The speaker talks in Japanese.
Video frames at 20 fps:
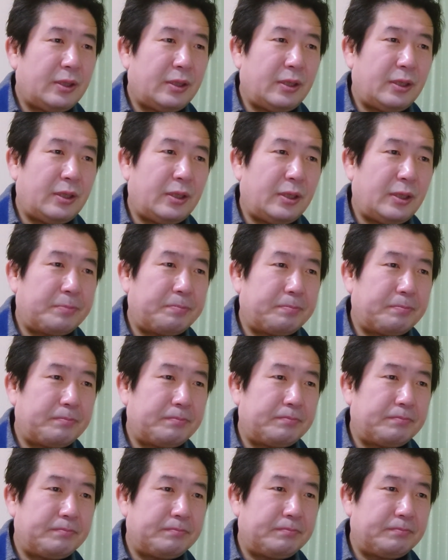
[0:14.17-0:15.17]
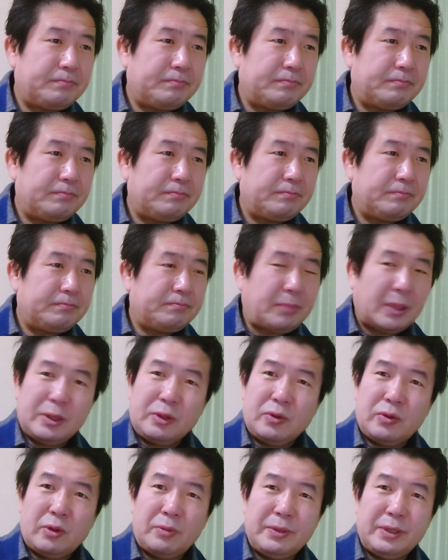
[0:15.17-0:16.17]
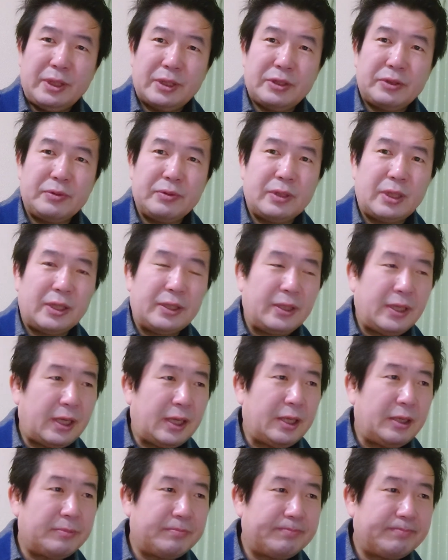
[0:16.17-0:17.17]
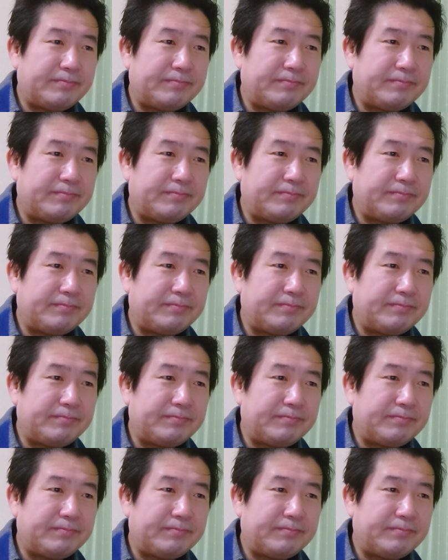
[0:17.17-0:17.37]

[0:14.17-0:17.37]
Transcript: えー、パッと見た瞬間ね、